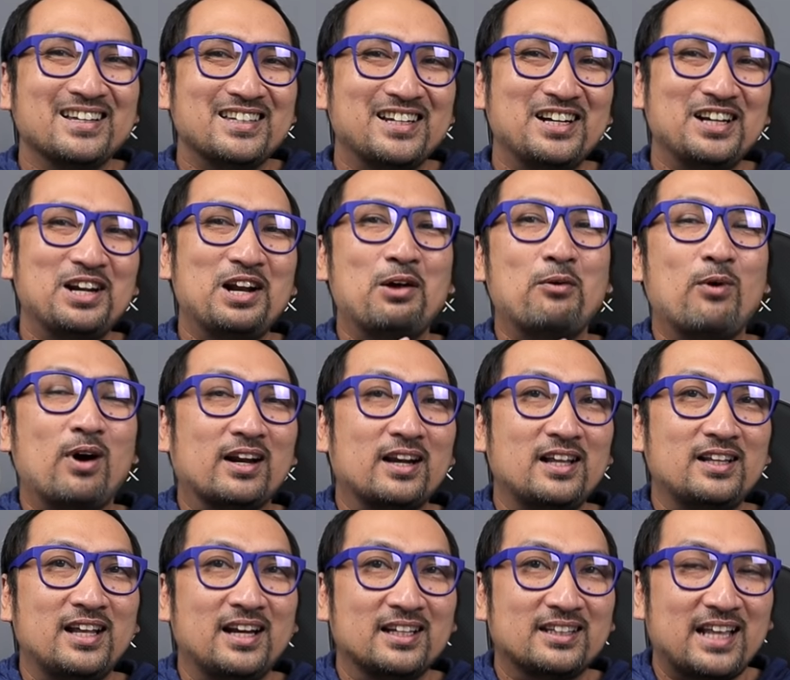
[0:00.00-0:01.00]
Jadi ini adalah
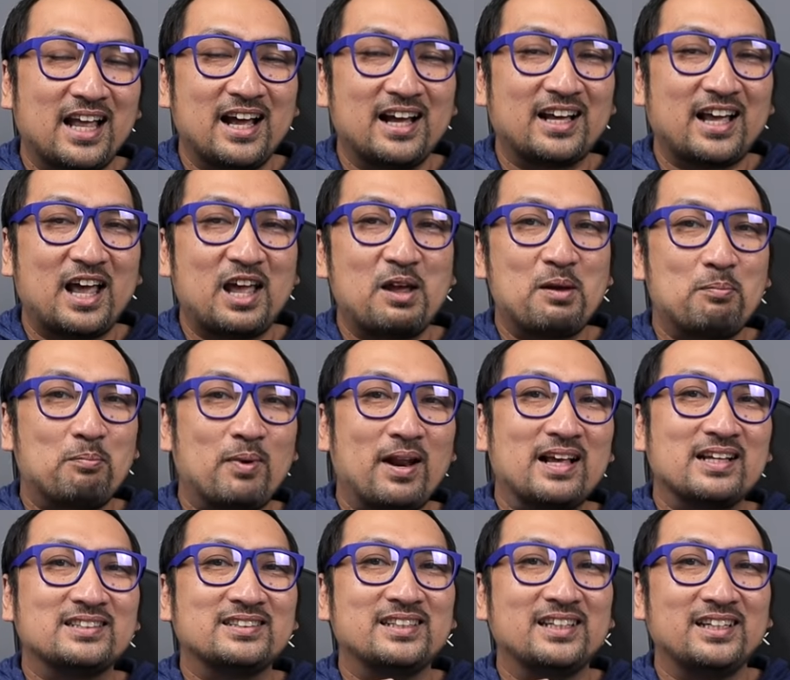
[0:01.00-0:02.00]
warna dari tangkai
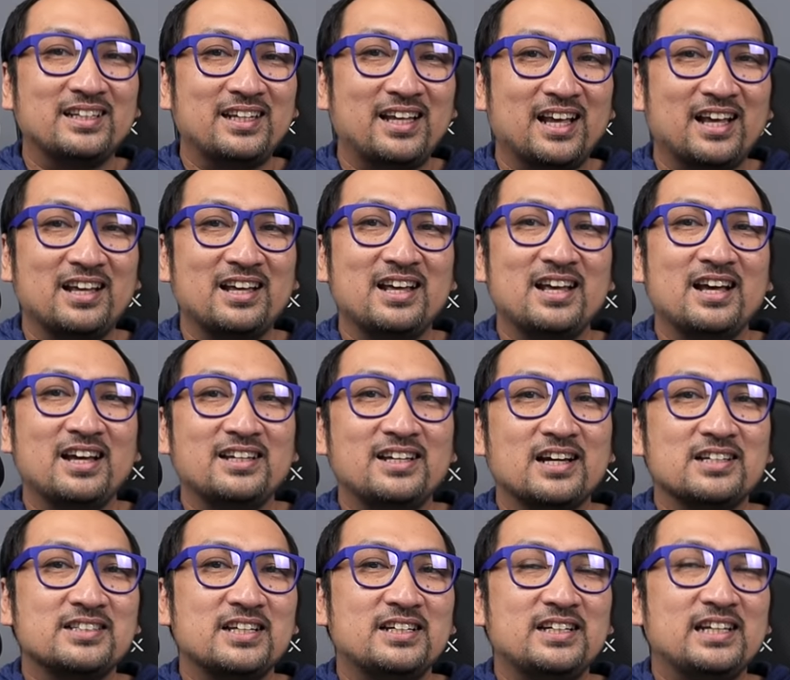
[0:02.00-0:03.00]
plastiknya
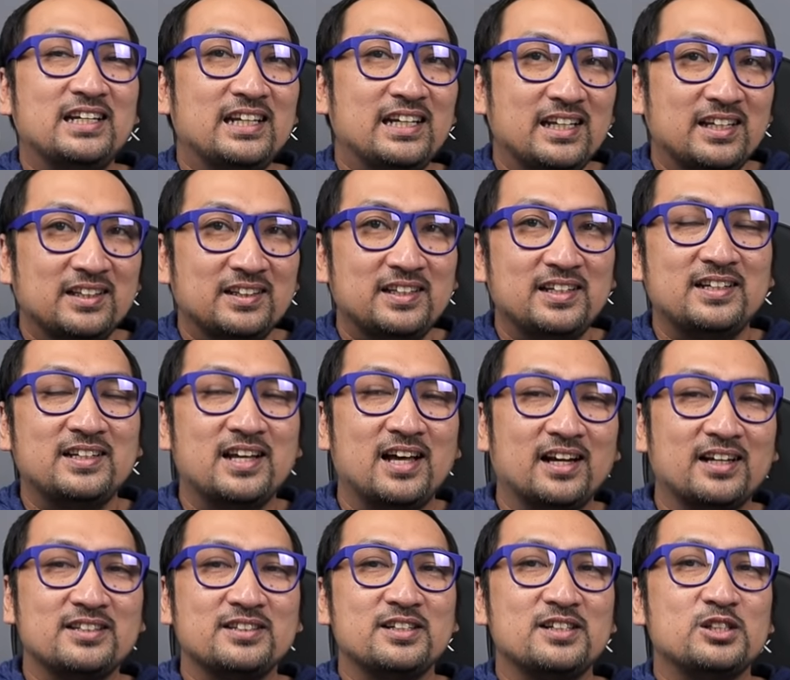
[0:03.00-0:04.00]
yang jadi inti
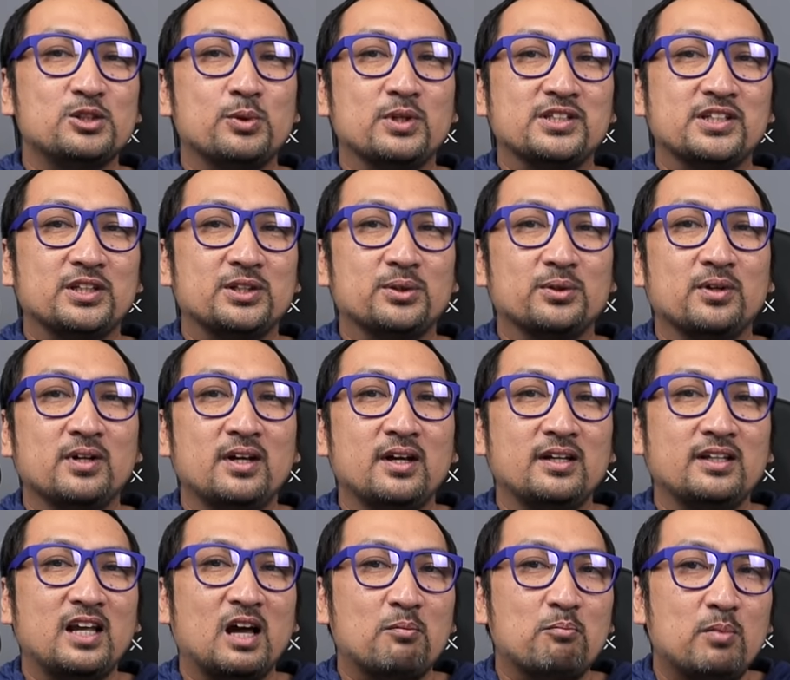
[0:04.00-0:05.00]
dari si Switch itu
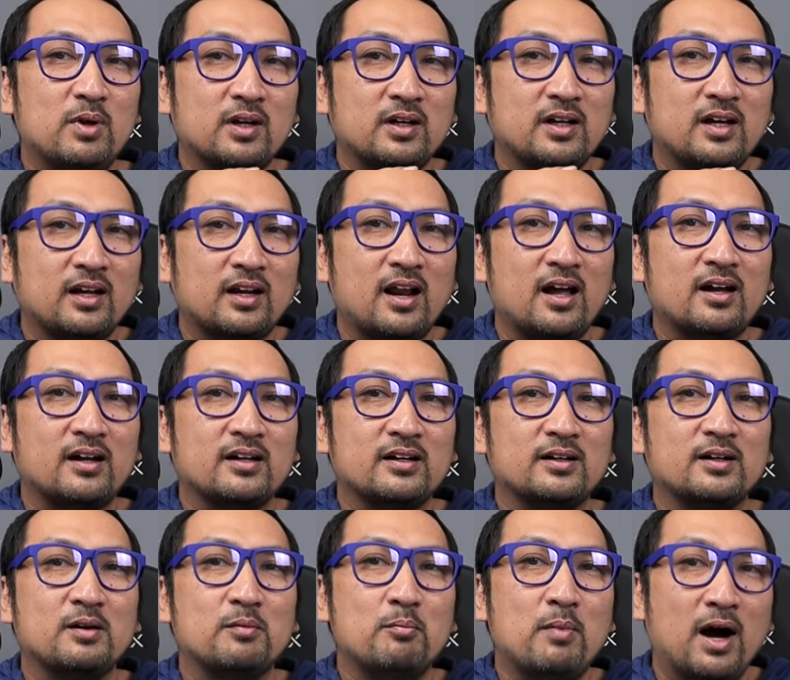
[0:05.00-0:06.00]
yang bergerak
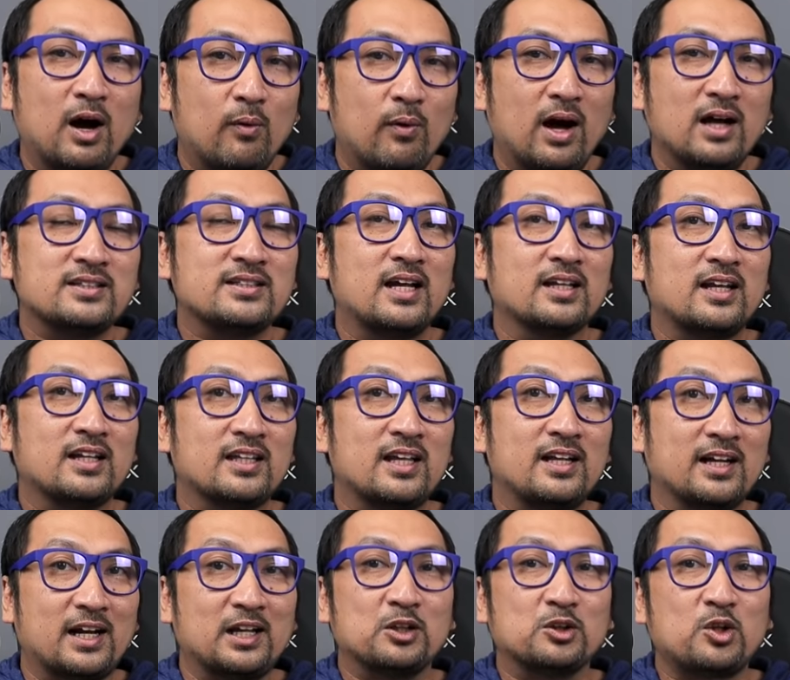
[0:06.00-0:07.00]
ke bawah saat
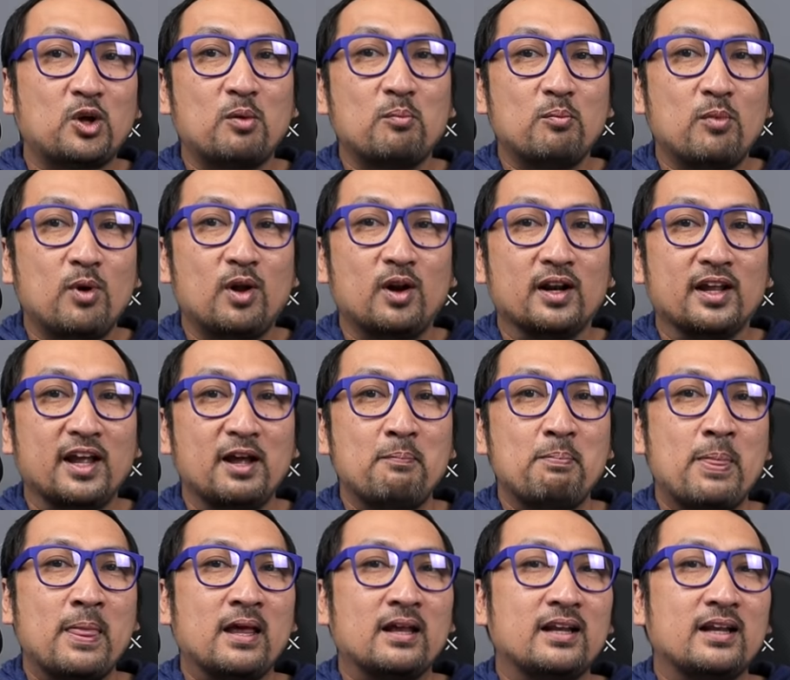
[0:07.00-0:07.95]
kita tekan tombol ya.